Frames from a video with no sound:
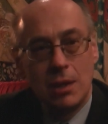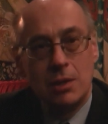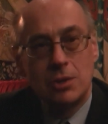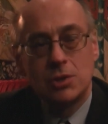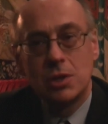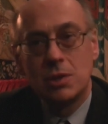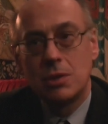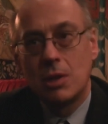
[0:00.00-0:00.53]
I
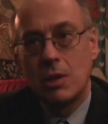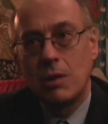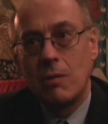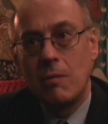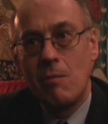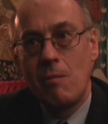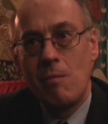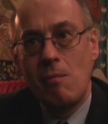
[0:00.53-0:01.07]
że
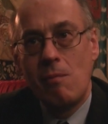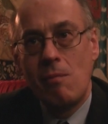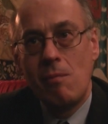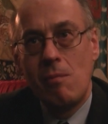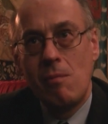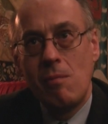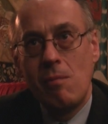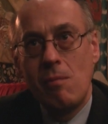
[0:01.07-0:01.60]
to...
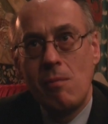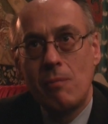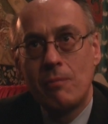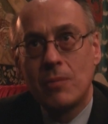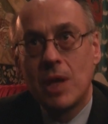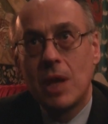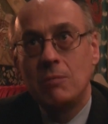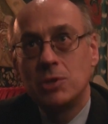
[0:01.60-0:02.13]
Mm,
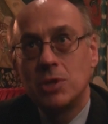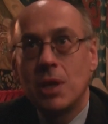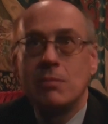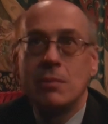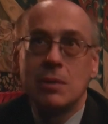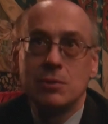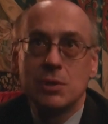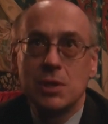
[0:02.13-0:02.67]
ja
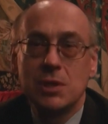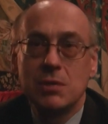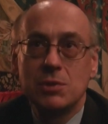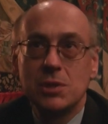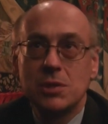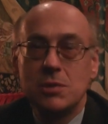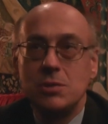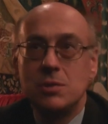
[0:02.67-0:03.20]
myślałem na przykład,
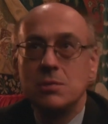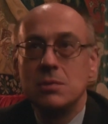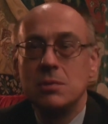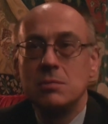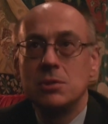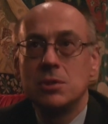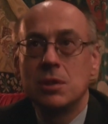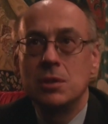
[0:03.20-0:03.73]
zawsze
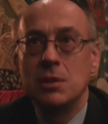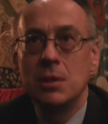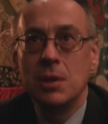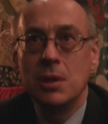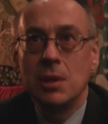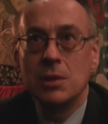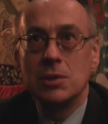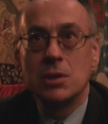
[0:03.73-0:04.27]
sądziłem, że,
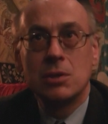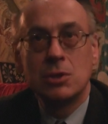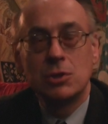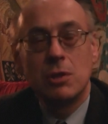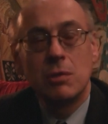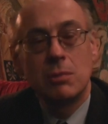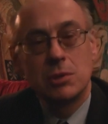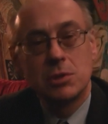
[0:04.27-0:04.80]
że ktoś
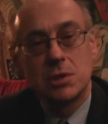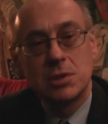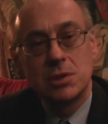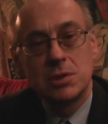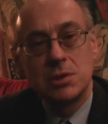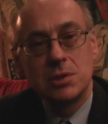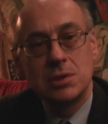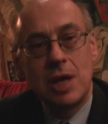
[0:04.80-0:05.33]
go może
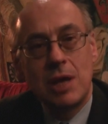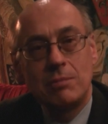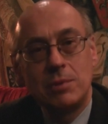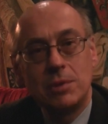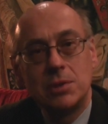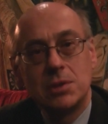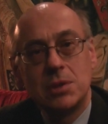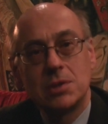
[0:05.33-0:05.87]

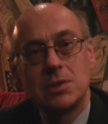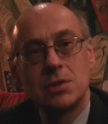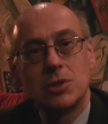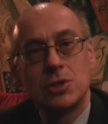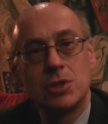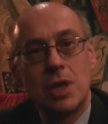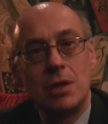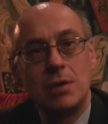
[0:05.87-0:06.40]
zabić,
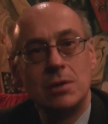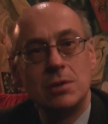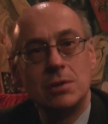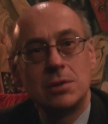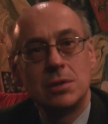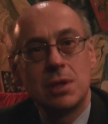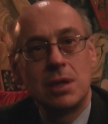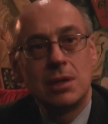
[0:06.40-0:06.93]

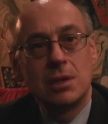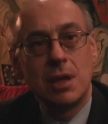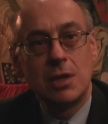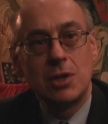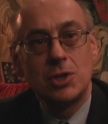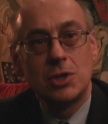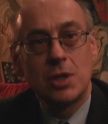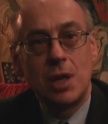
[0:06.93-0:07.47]
zastrzelić, tak?
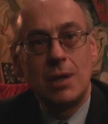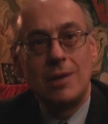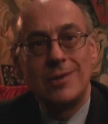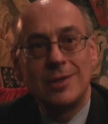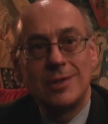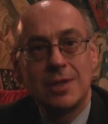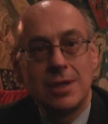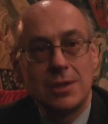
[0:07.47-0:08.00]
Jakiś
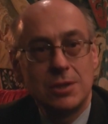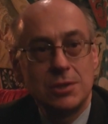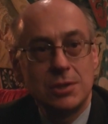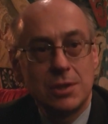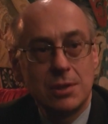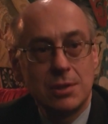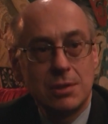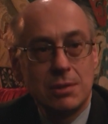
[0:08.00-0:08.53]
szaleniec, jakiś
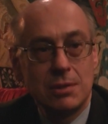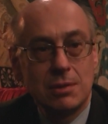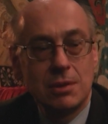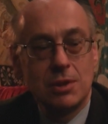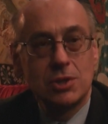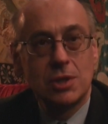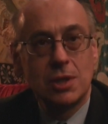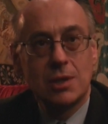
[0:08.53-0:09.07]
ten
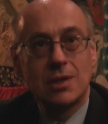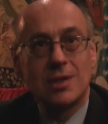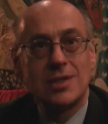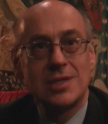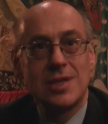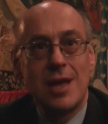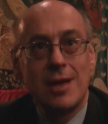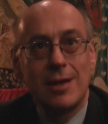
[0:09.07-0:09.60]
Ryszard
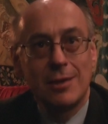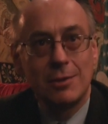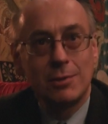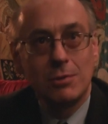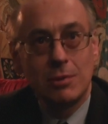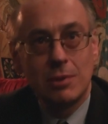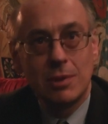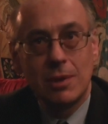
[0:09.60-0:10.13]
C.,
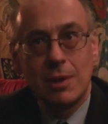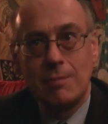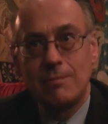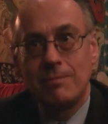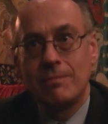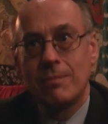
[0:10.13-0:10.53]
który tam...